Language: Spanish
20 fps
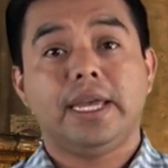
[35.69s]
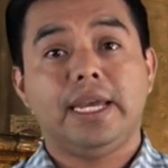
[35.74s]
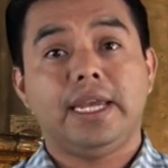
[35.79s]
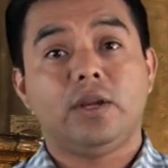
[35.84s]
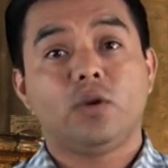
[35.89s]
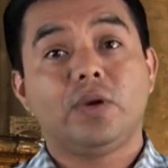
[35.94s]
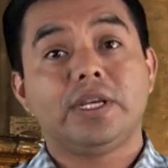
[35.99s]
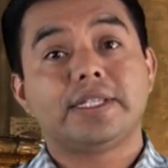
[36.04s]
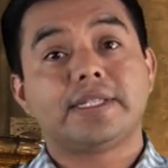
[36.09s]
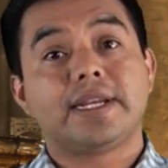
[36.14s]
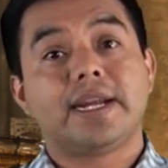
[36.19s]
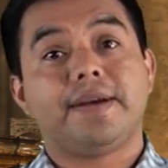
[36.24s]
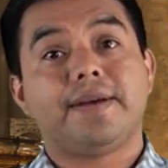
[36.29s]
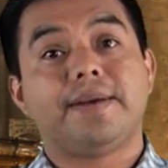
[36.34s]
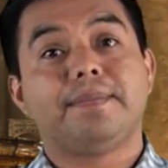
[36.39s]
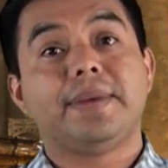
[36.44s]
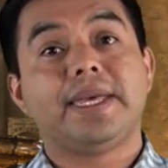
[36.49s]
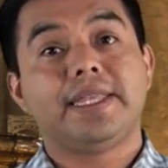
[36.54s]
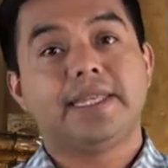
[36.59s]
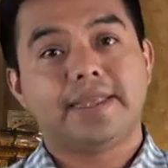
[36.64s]
y
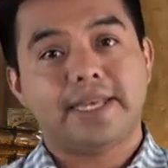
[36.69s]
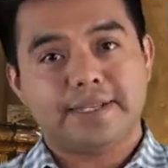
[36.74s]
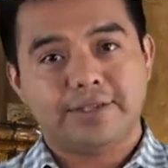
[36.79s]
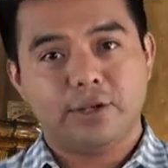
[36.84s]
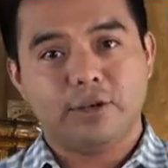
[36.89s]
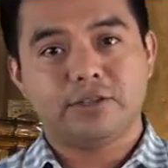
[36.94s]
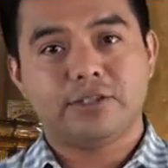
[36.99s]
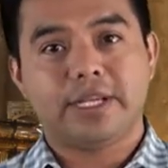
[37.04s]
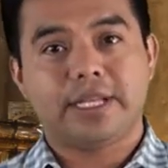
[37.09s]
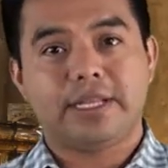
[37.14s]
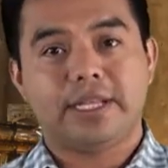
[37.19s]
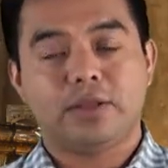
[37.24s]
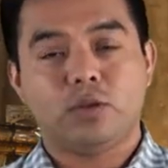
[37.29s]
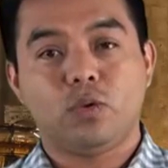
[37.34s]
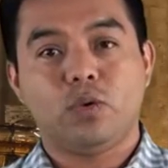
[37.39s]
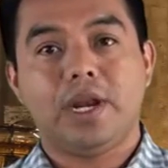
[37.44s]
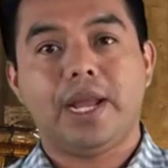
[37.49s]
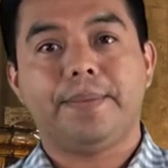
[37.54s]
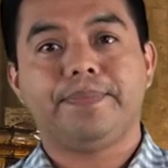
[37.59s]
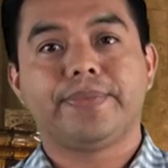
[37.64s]
nuestra meditación se
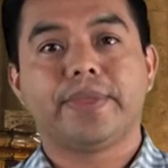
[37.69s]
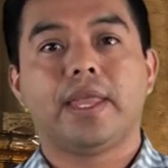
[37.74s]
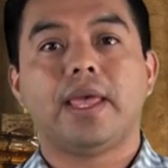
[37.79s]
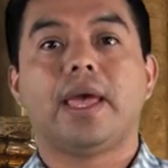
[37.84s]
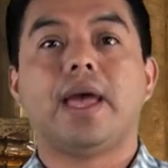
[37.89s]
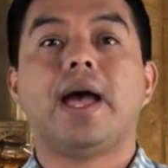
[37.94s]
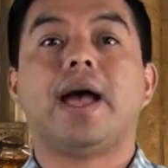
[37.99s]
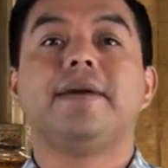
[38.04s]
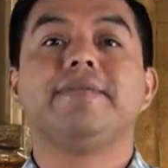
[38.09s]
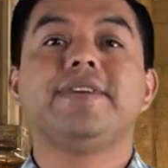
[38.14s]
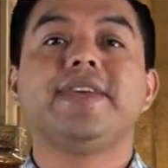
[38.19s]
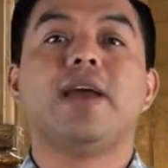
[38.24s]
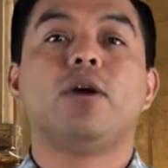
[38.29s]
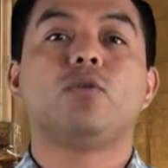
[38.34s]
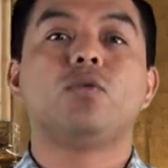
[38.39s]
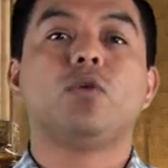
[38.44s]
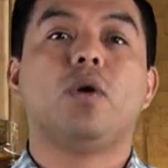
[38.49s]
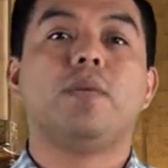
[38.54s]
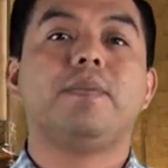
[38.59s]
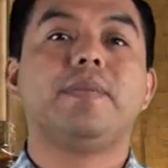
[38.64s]
titula
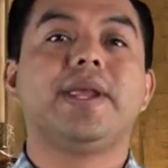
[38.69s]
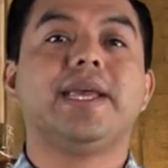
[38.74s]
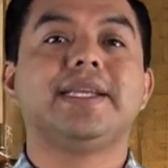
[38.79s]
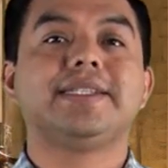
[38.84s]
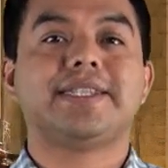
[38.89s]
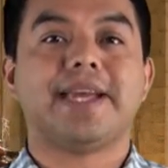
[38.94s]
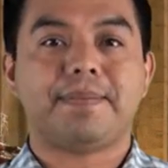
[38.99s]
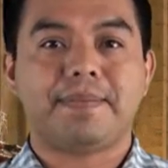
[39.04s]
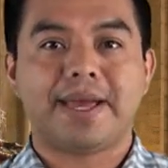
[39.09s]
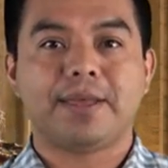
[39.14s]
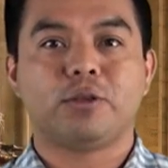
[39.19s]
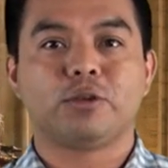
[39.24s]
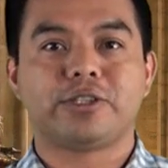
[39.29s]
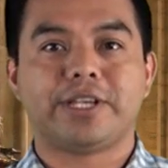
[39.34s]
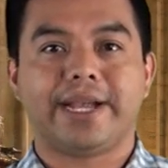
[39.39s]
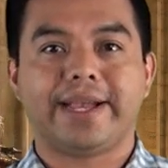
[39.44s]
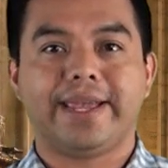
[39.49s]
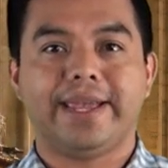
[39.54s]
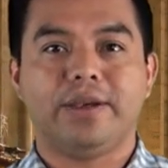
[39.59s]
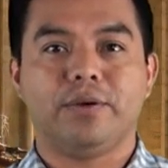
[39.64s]
Había un hombre llamado
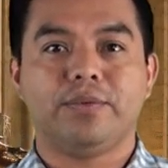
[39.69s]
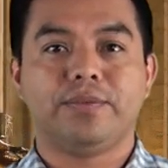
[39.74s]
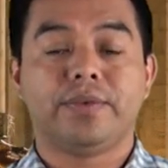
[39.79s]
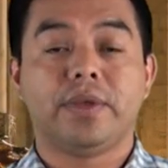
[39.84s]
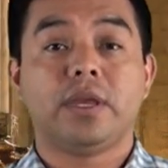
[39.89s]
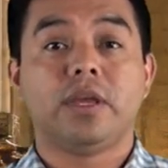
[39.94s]
Saqueo,